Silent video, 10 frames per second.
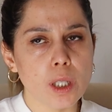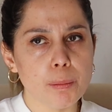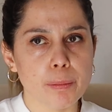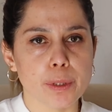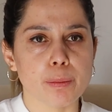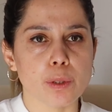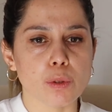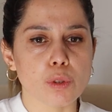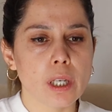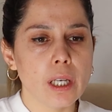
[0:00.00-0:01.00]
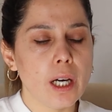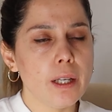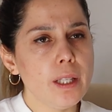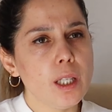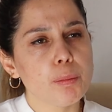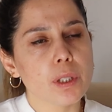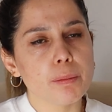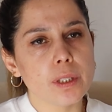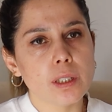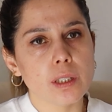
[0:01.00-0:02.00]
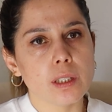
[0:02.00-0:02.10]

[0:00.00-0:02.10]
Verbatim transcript: hepimiz biliyoruz. Ha hani ne yapılabilir?